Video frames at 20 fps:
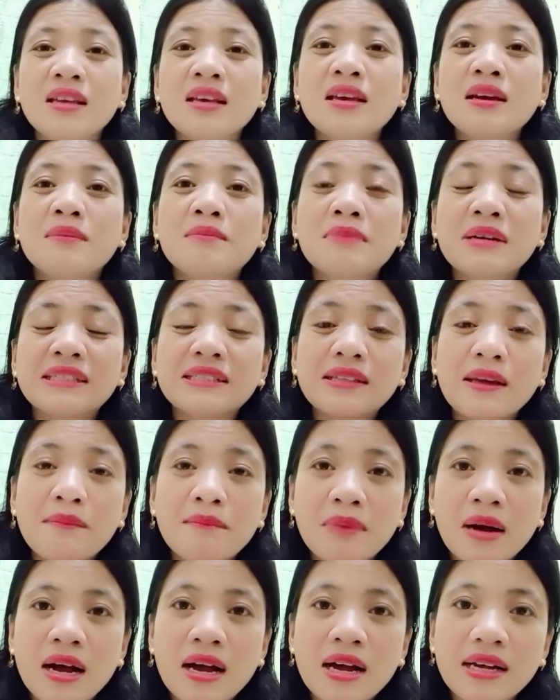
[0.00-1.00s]

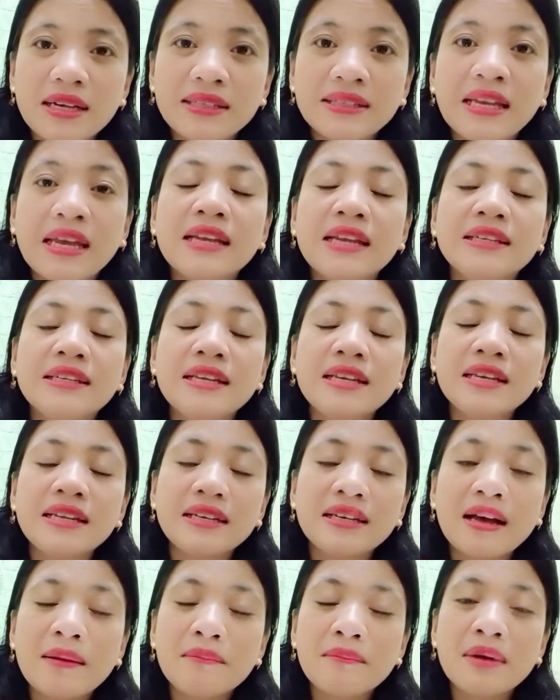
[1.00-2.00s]
masama na hindi
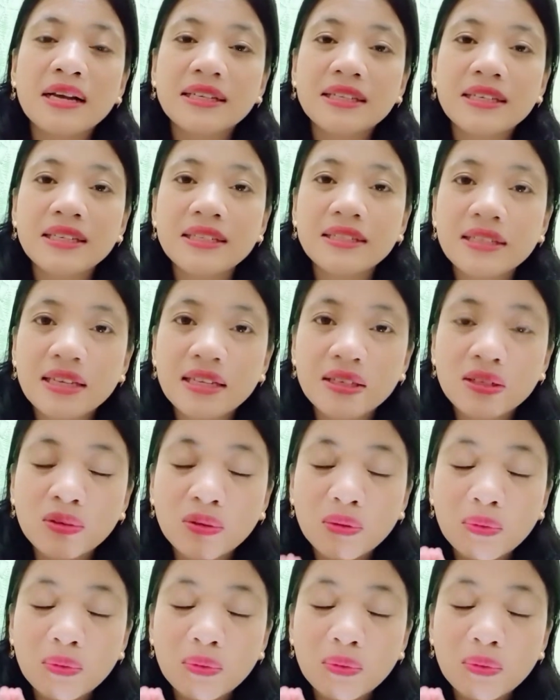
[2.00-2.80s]
ka magiging